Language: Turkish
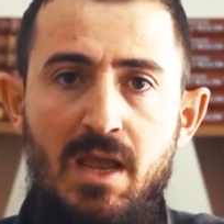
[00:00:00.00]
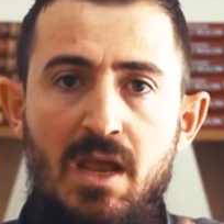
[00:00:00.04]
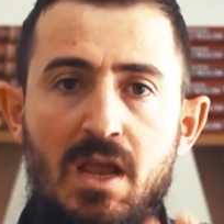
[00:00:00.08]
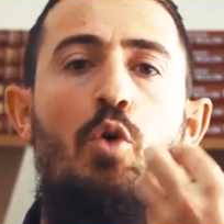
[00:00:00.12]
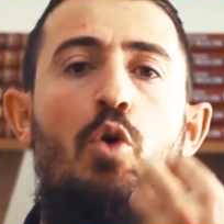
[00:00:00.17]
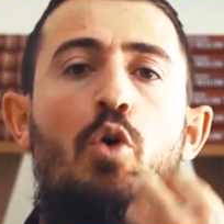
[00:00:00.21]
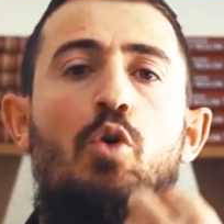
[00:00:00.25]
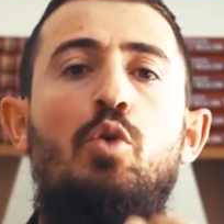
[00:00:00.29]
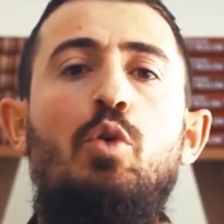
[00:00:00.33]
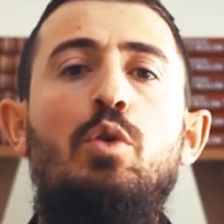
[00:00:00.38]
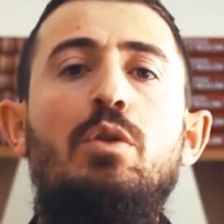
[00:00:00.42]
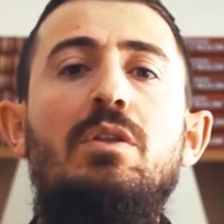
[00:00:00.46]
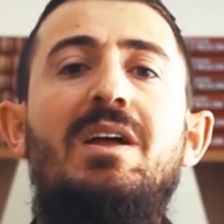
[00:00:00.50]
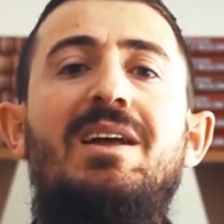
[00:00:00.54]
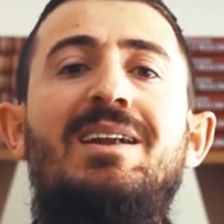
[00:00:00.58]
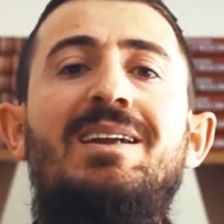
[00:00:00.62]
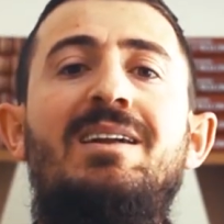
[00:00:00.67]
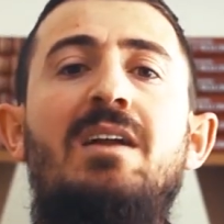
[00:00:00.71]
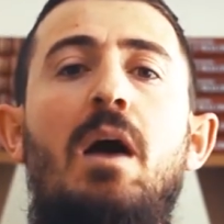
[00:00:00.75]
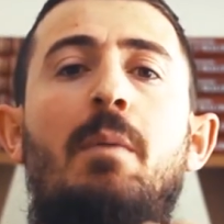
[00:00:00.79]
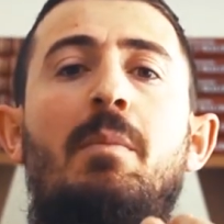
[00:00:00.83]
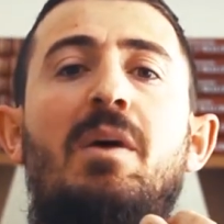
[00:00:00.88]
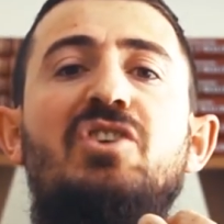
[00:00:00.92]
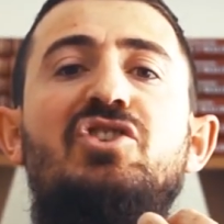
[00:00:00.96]
bu
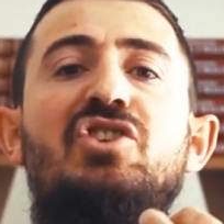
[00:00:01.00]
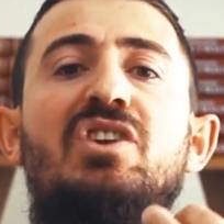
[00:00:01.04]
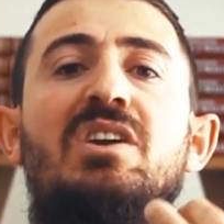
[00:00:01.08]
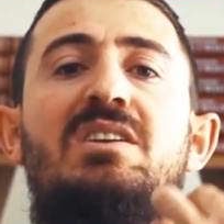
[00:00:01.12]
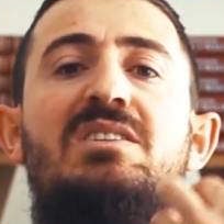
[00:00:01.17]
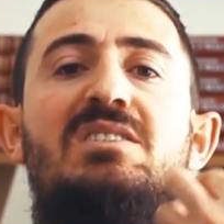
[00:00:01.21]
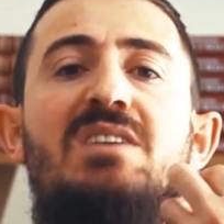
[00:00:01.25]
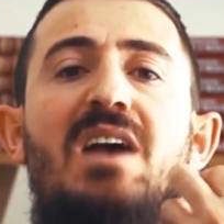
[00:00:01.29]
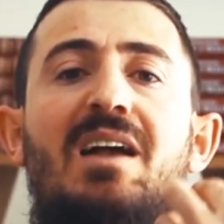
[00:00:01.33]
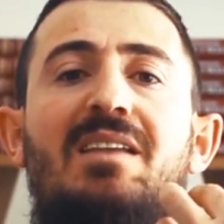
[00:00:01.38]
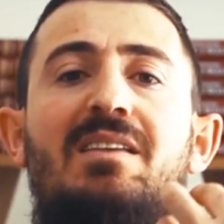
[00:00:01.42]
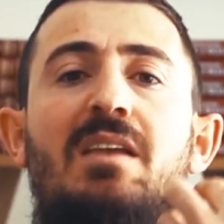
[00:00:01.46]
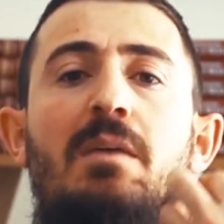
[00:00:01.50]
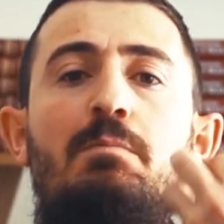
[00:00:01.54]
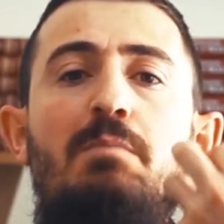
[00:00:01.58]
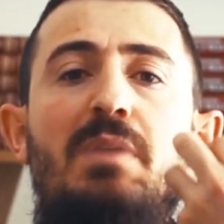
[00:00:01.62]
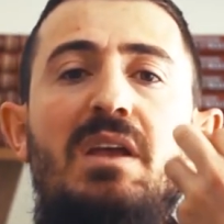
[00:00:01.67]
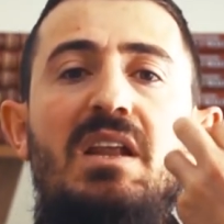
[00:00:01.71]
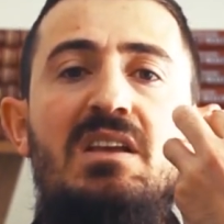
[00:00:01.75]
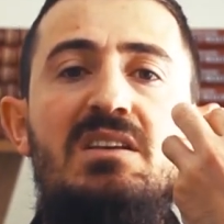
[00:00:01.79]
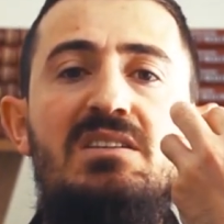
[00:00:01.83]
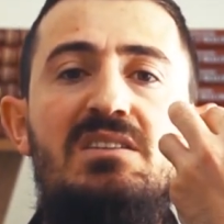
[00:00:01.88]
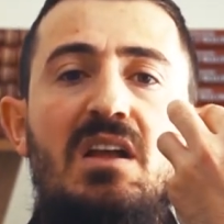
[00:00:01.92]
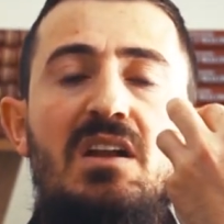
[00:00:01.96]
okulların amacının zaten
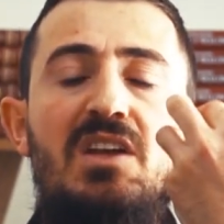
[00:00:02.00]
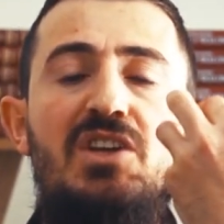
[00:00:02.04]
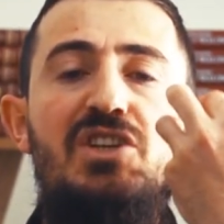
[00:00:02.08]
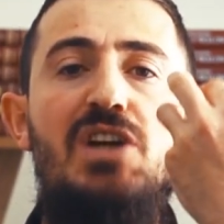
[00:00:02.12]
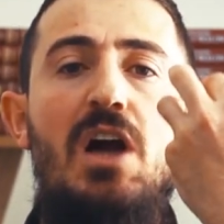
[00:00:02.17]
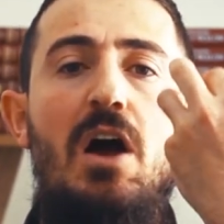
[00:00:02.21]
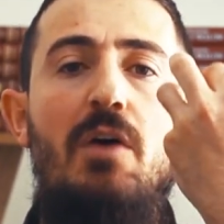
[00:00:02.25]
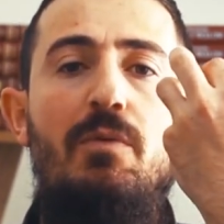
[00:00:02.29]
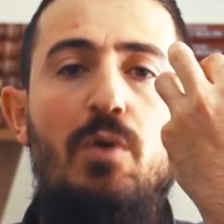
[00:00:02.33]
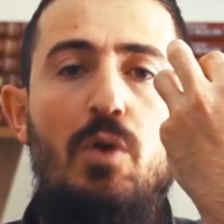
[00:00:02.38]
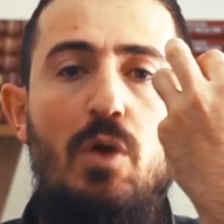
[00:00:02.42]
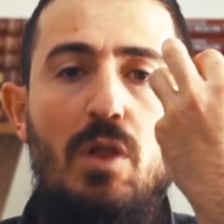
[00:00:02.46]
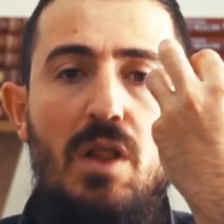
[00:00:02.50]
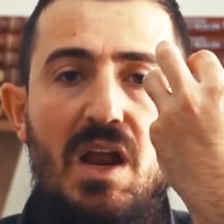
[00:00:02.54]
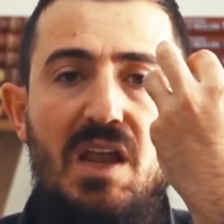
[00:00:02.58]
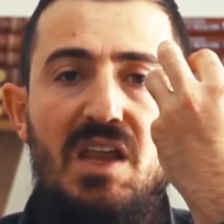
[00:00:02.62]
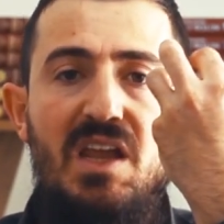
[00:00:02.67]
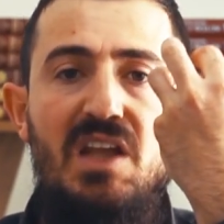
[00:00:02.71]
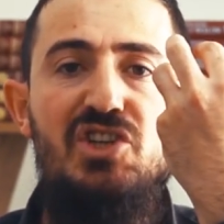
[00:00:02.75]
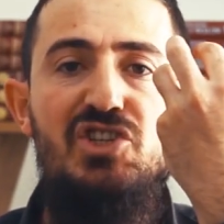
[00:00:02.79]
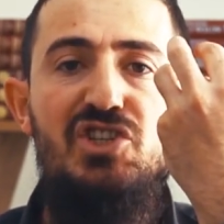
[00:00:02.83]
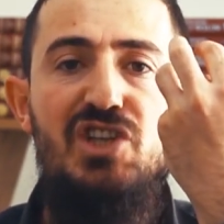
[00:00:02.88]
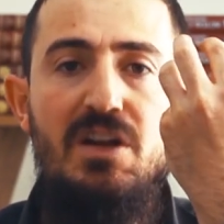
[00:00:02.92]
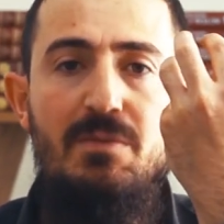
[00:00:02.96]
bir insanı kafir
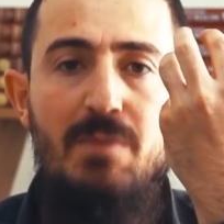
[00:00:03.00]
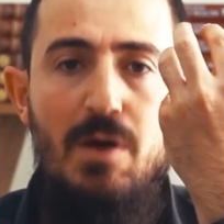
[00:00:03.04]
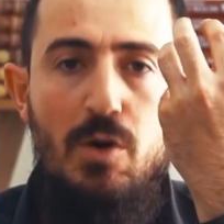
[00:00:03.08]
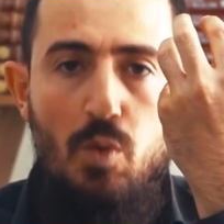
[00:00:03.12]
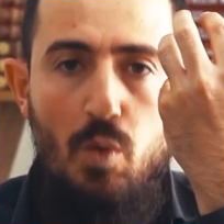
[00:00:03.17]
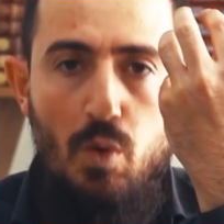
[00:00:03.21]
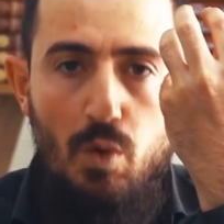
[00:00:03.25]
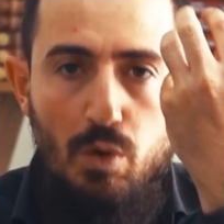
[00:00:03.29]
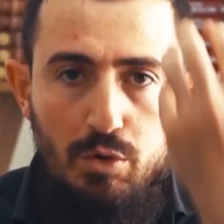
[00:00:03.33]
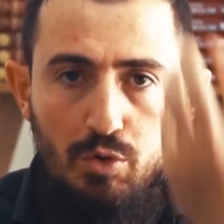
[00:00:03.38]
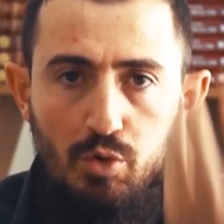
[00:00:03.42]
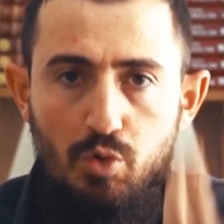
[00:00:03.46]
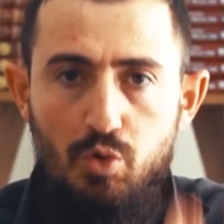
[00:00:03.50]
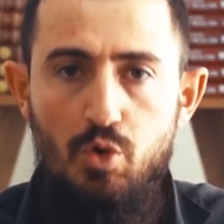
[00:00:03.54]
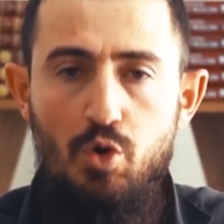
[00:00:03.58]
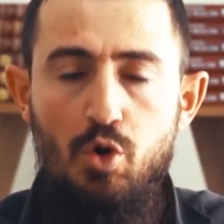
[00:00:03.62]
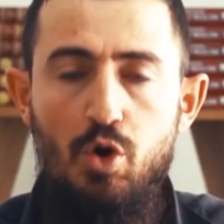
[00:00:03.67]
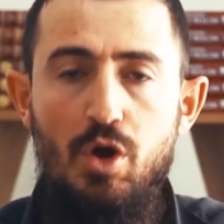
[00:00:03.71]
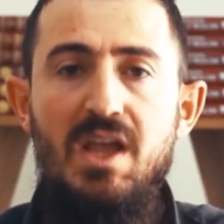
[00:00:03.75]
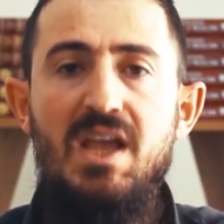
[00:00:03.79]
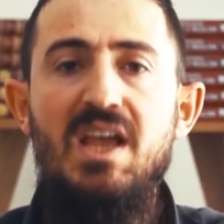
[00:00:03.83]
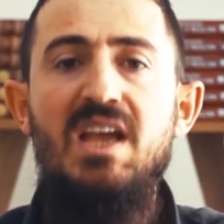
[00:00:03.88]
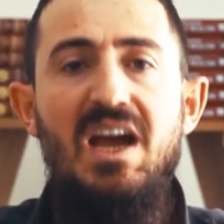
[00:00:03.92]
olarak yetiştirmek olduğunu